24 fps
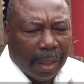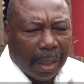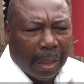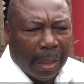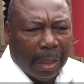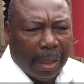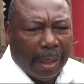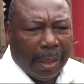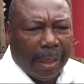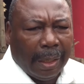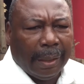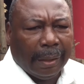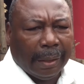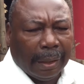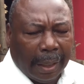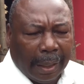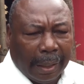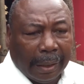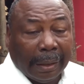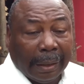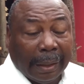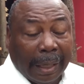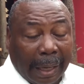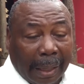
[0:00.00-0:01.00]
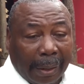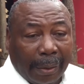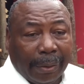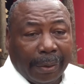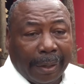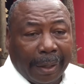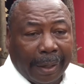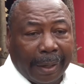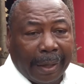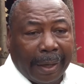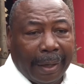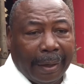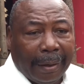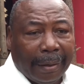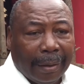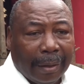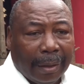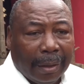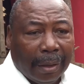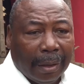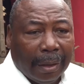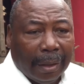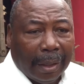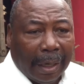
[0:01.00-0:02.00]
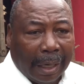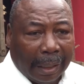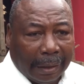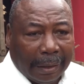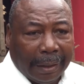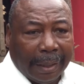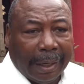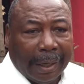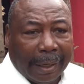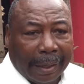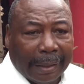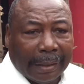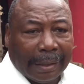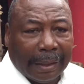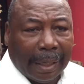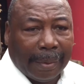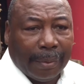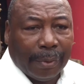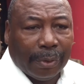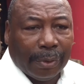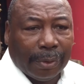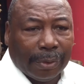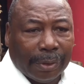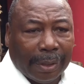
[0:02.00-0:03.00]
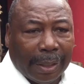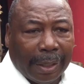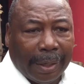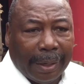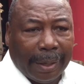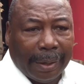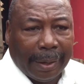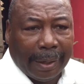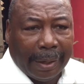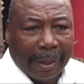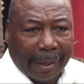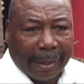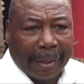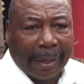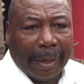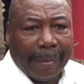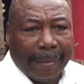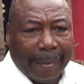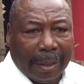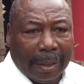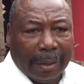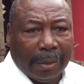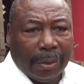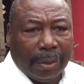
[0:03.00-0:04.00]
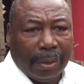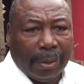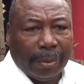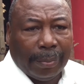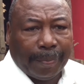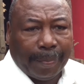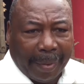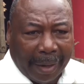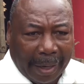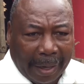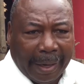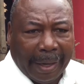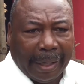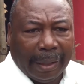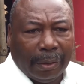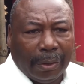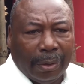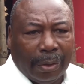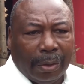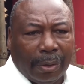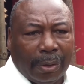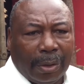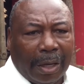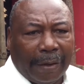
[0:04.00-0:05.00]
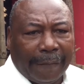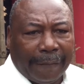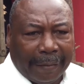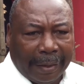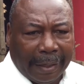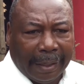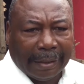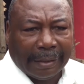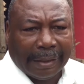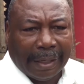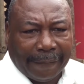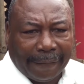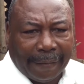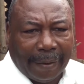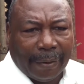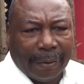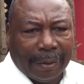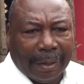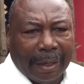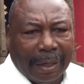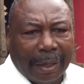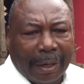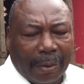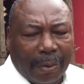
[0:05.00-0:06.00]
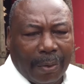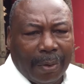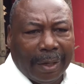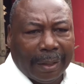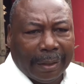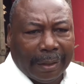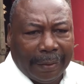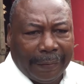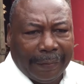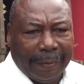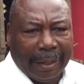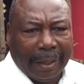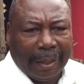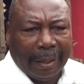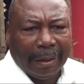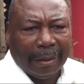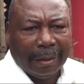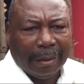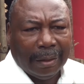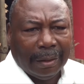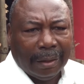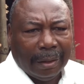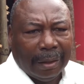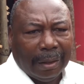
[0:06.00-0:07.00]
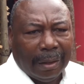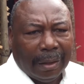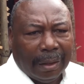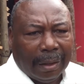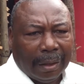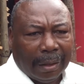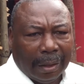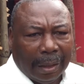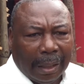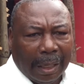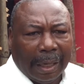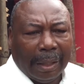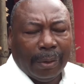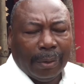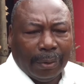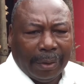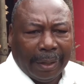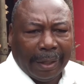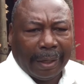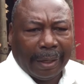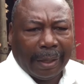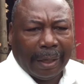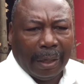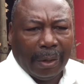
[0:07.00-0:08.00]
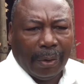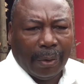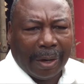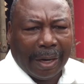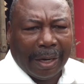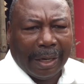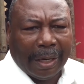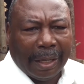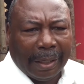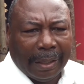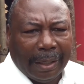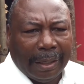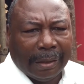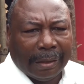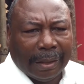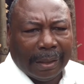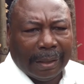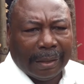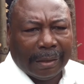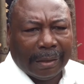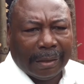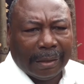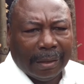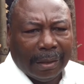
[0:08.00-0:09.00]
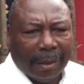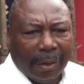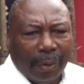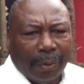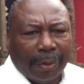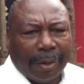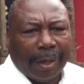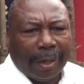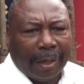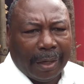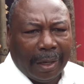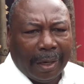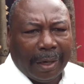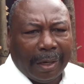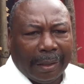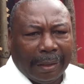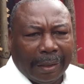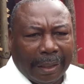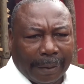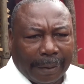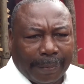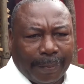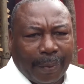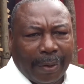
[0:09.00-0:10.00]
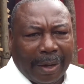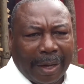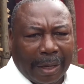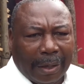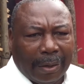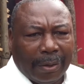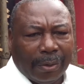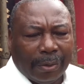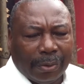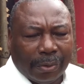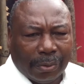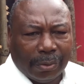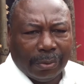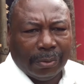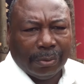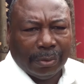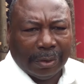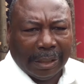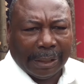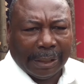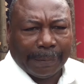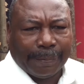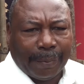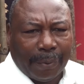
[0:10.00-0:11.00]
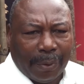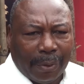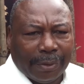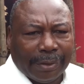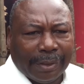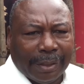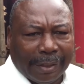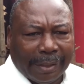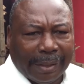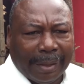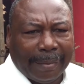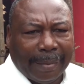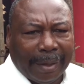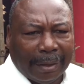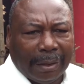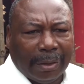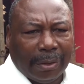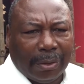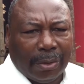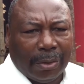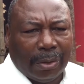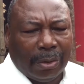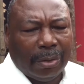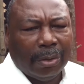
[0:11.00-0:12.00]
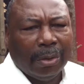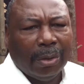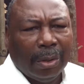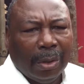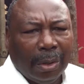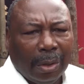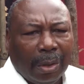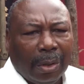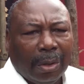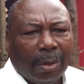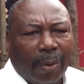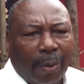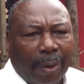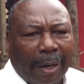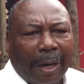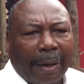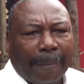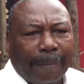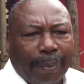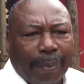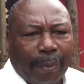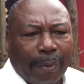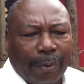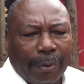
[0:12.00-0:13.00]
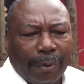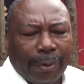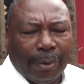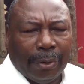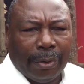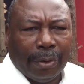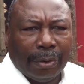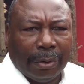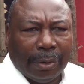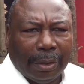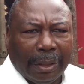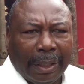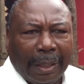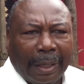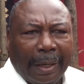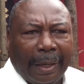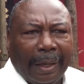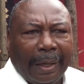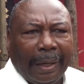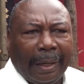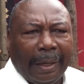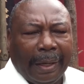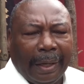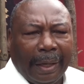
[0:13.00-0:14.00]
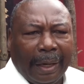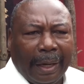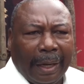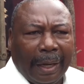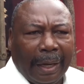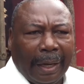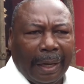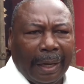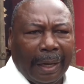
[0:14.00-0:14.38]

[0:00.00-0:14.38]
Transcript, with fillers: y eh, dado de que la tierra que estamos eh, reclamando, peleando, es a favor de la colectividad, dado de que los canadienses lo que quieren es despojarnos, un despojo sistemático con el apoyo del